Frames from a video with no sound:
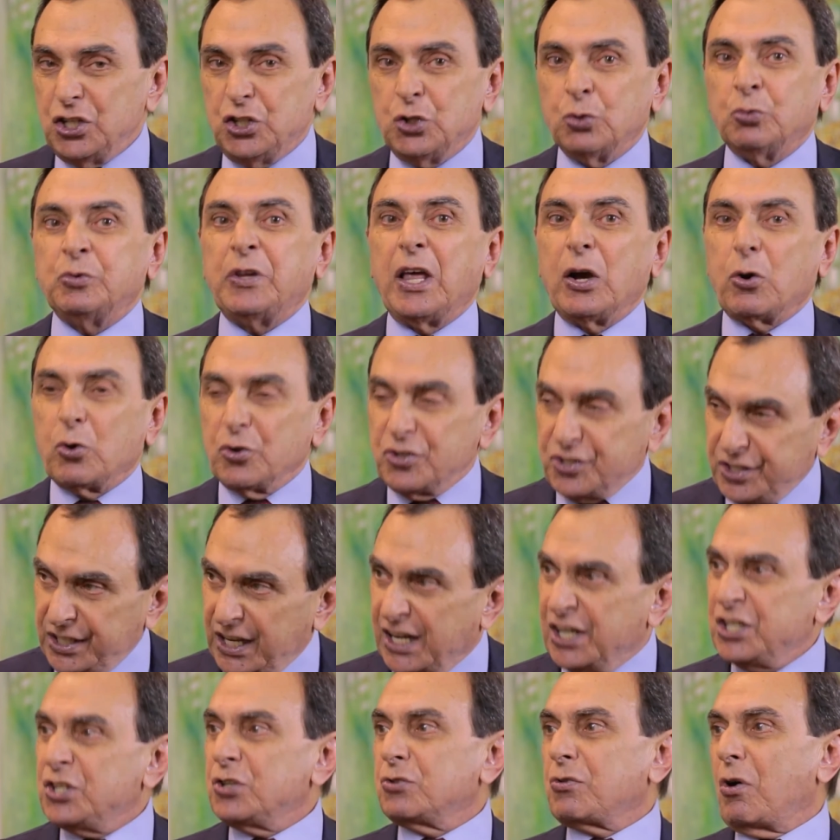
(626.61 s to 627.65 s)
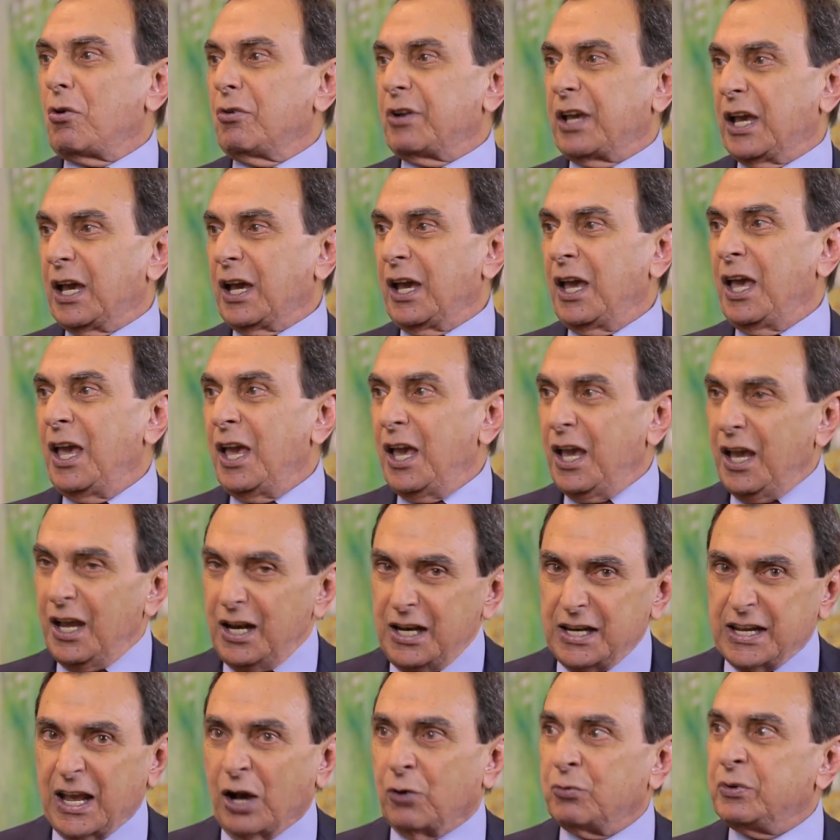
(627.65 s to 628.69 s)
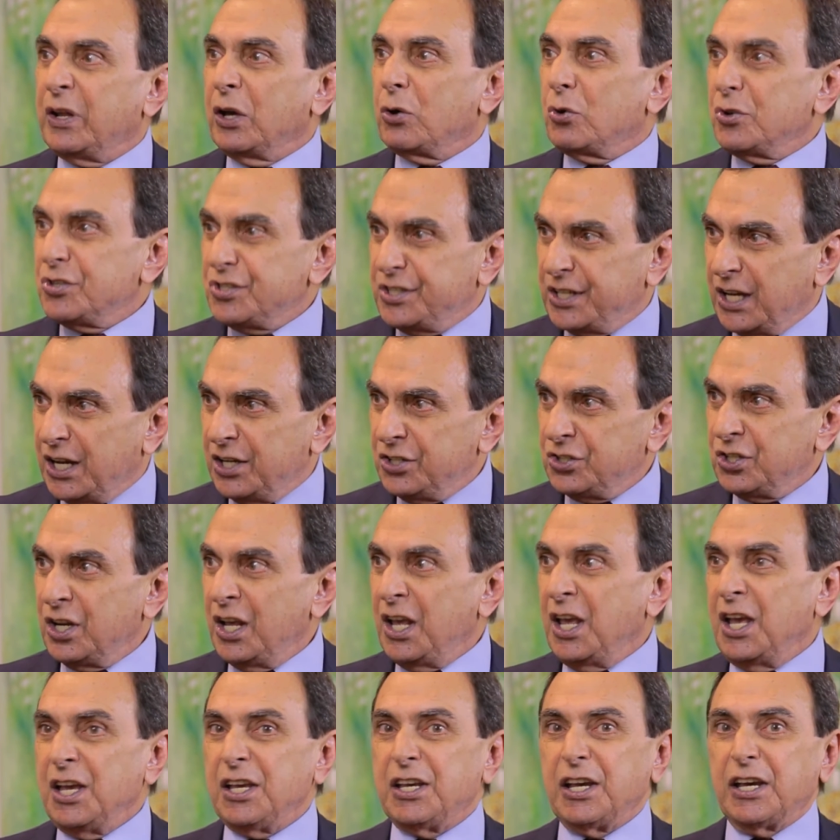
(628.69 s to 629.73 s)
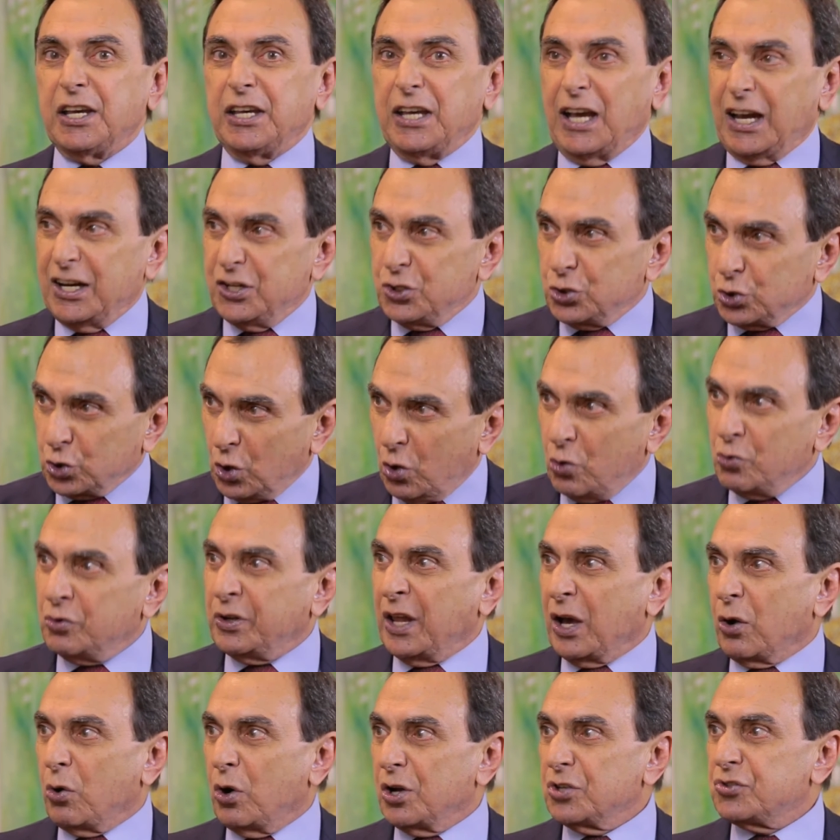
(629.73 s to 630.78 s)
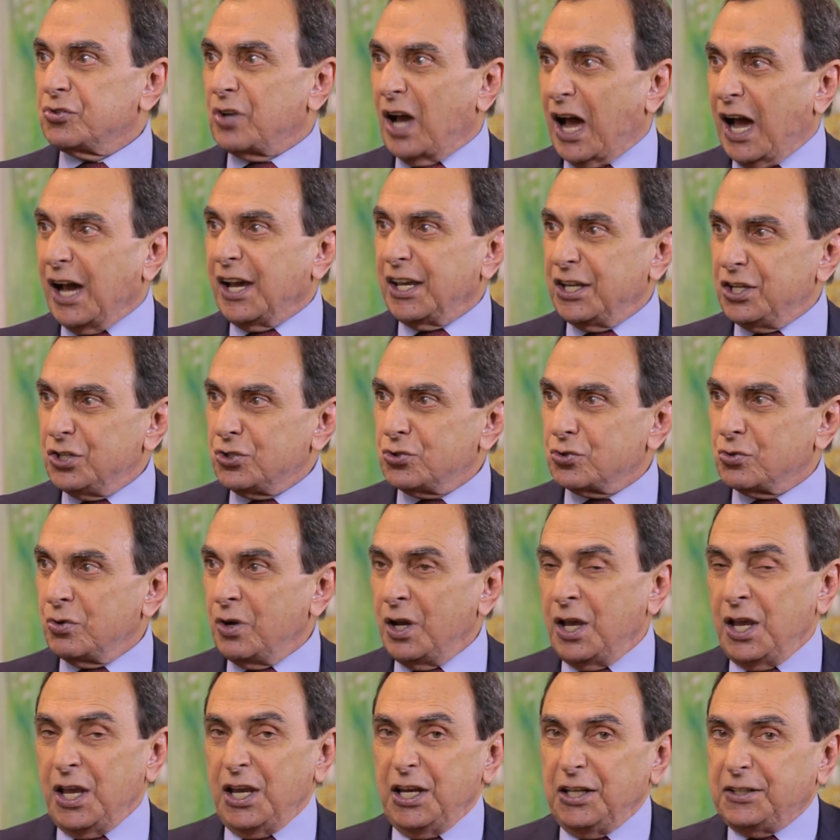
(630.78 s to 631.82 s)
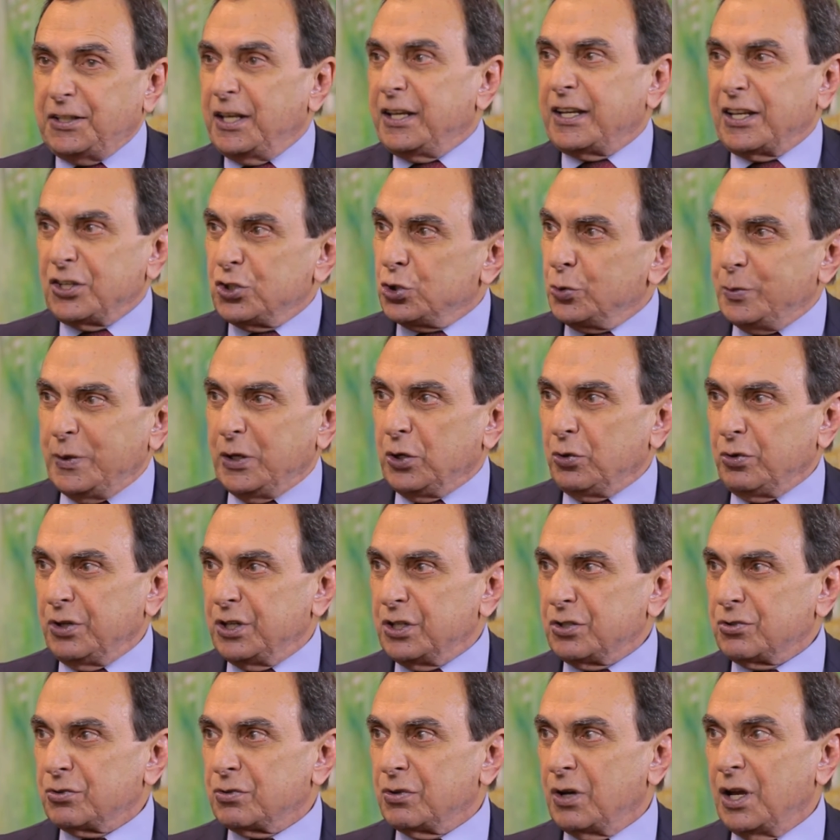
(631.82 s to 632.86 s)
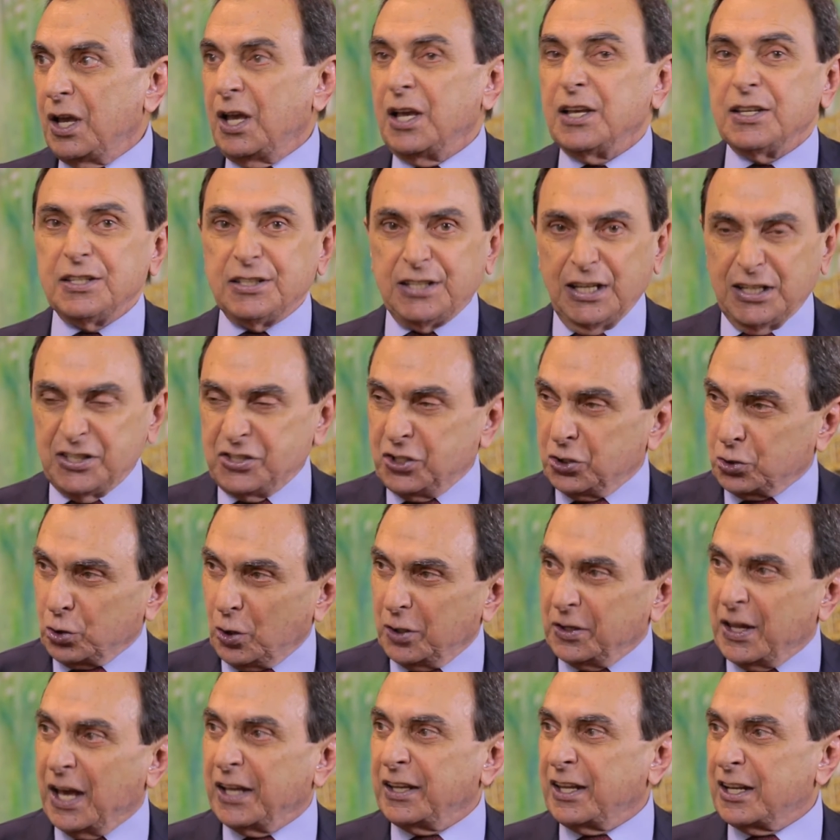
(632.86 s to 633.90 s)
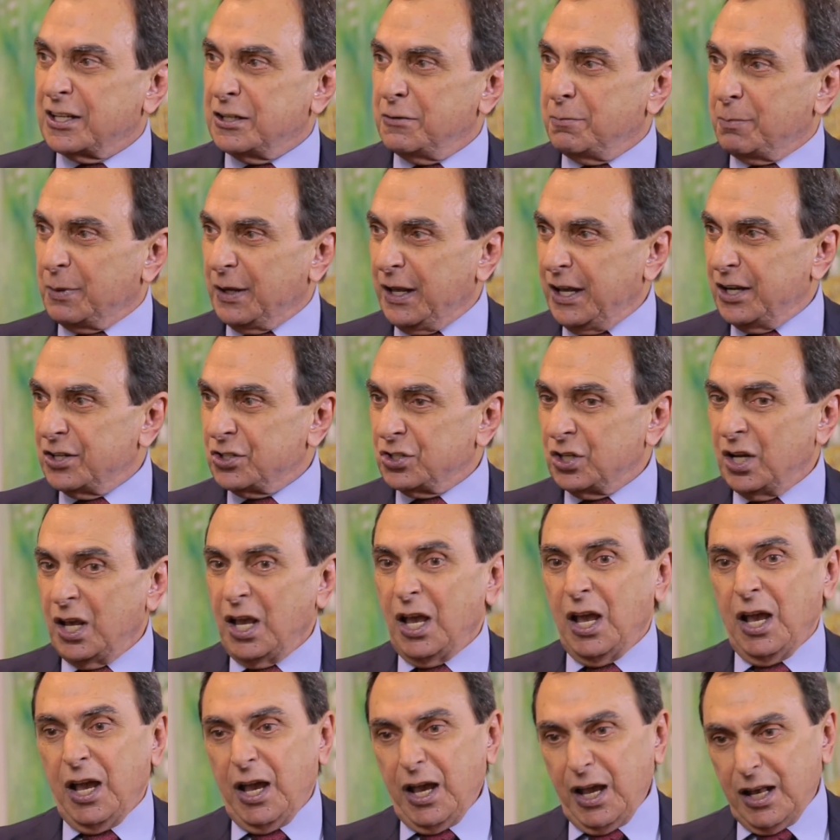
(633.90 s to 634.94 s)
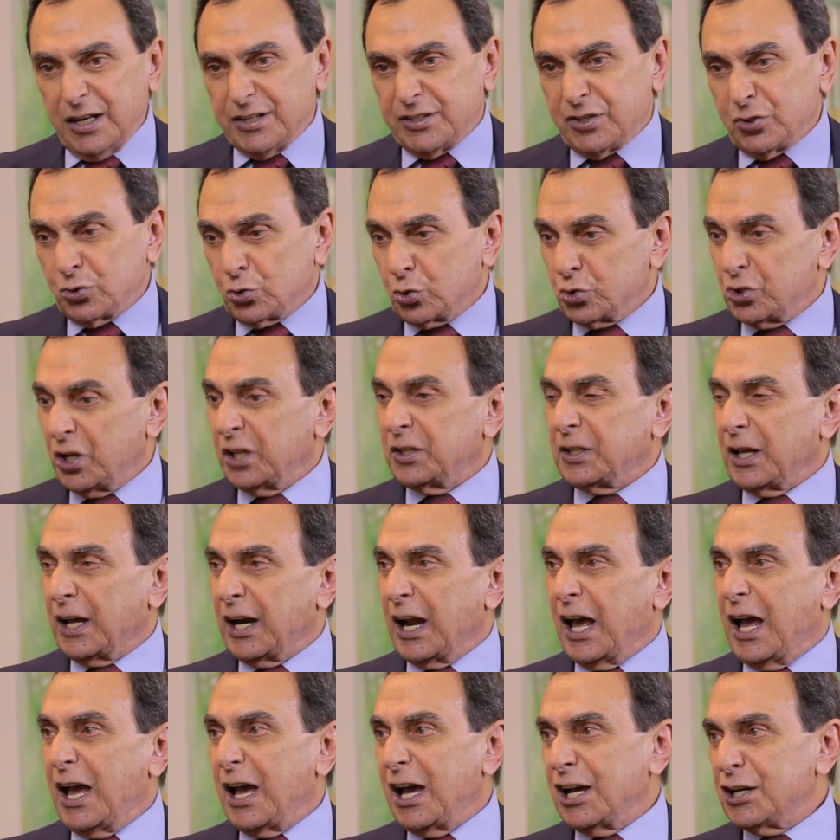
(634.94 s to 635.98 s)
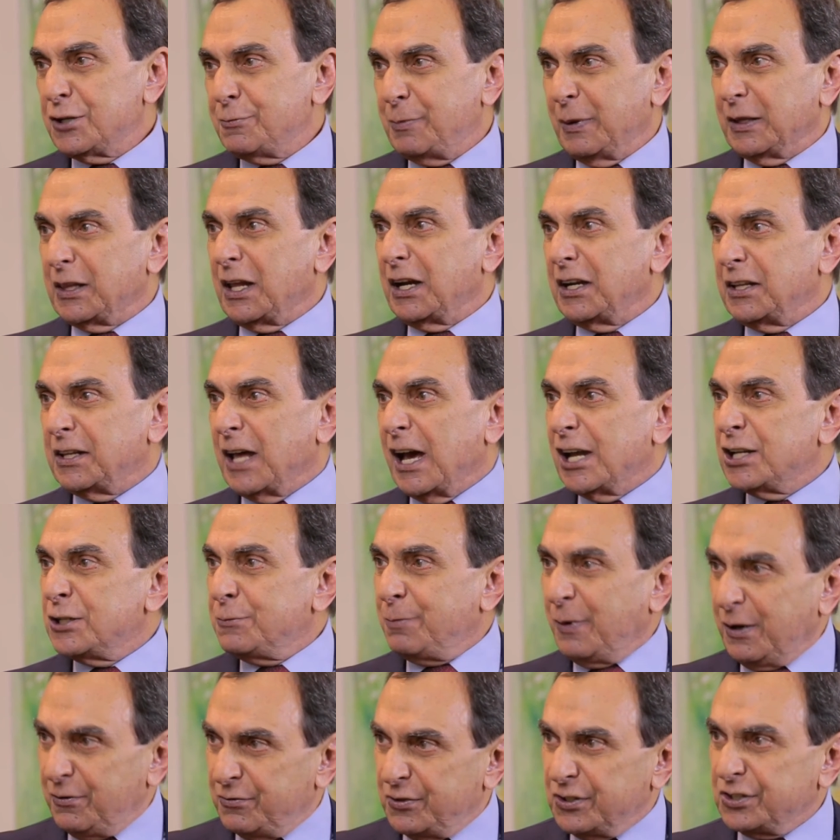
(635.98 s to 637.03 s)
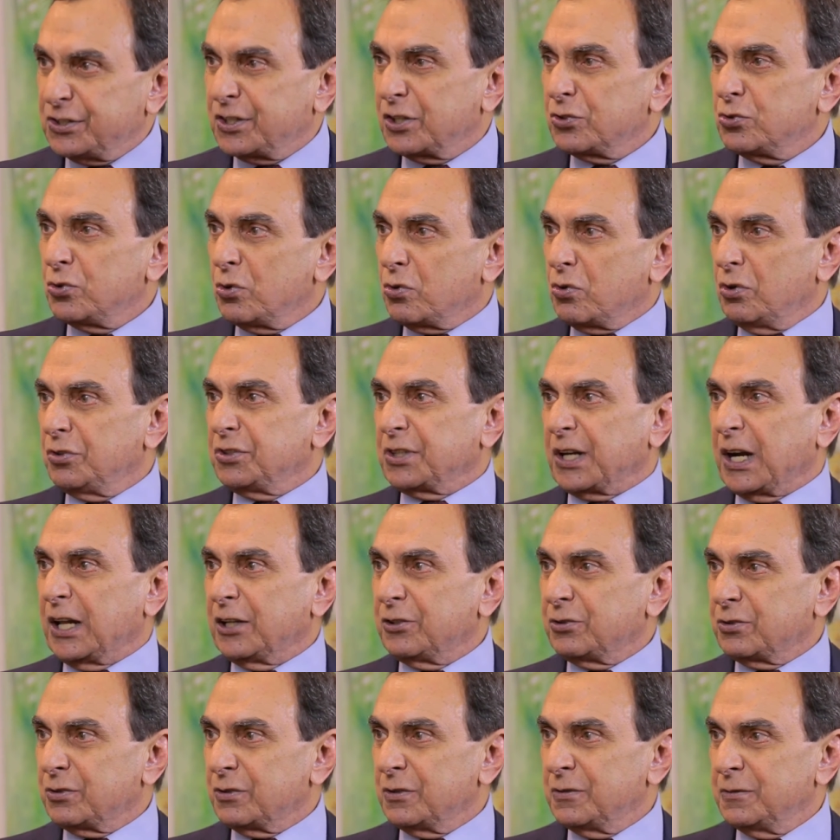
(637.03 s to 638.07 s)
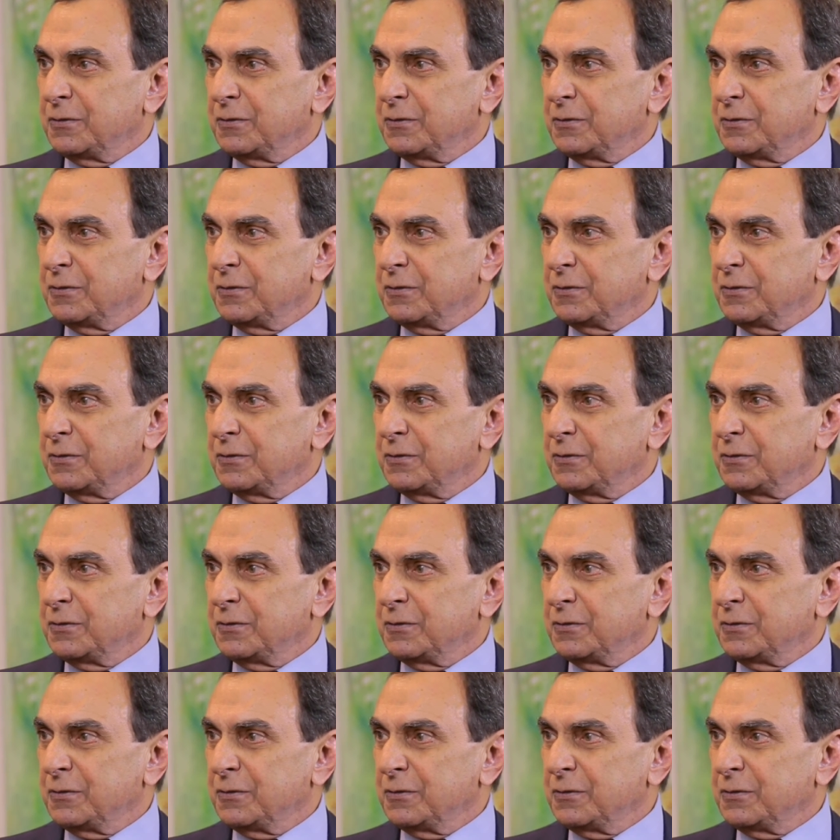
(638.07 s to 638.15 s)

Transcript: de um uhum. negociante qualquer. Ele é um negociante que realizou um negócio a risco e tem que assumir o risco. Se ele se tornar inadimplente, ele se sujeitará às penalidades previstas no contrato.